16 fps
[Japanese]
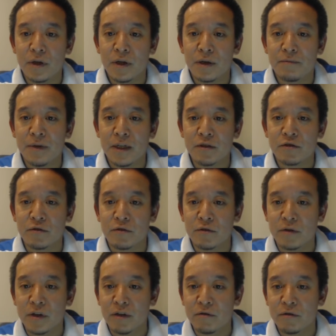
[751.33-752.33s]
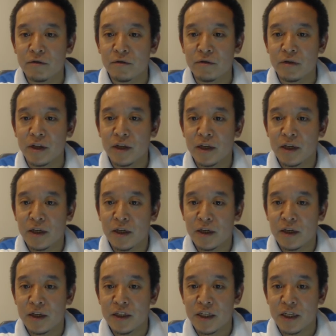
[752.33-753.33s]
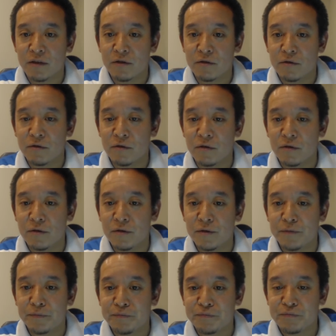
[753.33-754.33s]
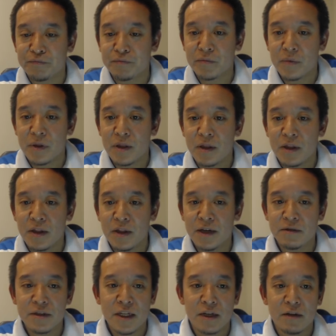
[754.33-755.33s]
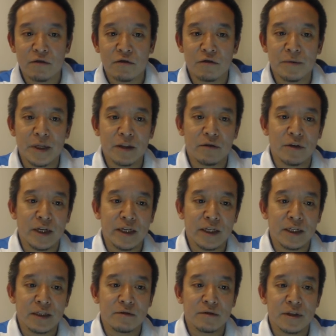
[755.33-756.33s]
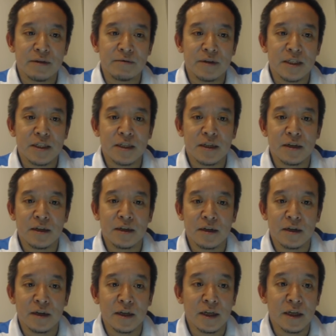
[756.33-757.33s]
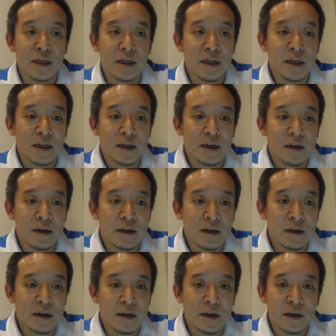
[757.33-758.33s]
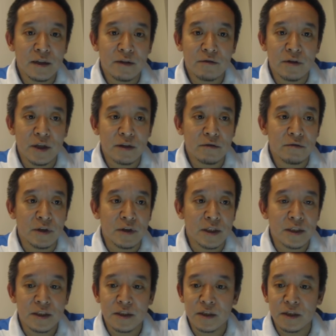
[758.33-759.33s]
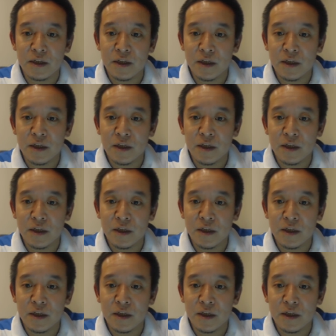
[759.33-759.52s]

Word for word: とまあ、ちょっとね、本当に、えー、チャットの方、たくさんのコメントありがとうございます。はい、えっ、ー、と、あとはですね、